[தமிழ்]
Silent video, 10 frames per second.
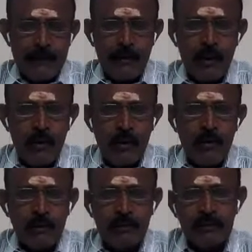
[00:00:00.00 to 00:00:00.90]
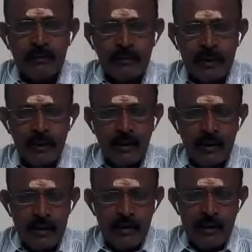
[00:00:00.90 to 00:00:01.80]
இப்போது
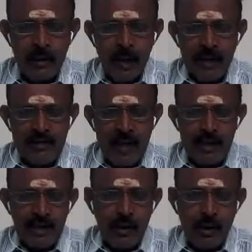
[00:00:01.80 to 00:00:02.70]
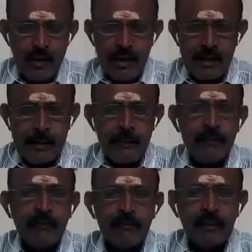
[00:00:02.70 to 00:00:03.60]
ஒருத்தர் வந்து உங்கள்கிட்ட ஜாதகத்தை கொடுத்து
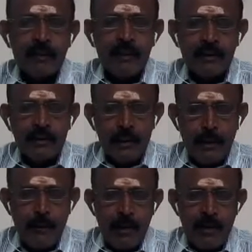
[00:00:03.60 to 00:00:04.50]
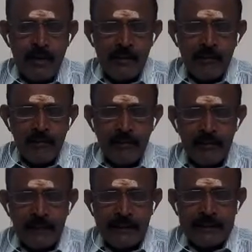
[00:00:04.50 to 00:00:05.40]
எப்பொழுது
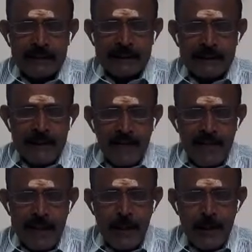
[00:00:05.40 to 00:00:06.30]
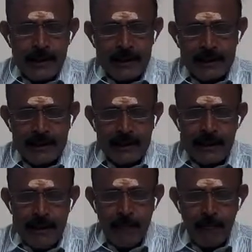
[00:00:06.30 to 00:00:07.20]
வீடு
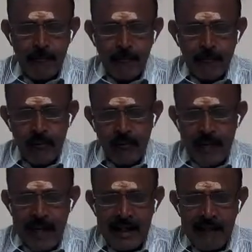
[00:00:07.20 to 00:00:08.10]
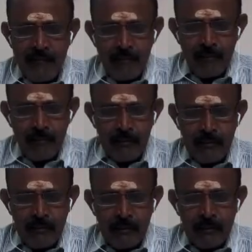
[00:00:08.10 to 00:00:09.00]
நிலம் வாங்கணும்
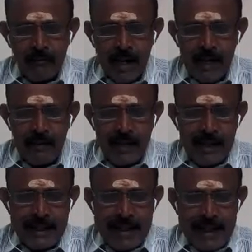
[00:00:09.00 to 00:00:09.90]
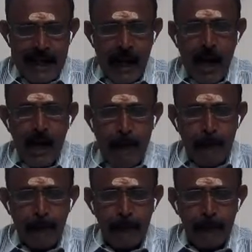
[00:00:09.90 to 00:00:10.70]
வாங்குவதற்கு என்ன காலம்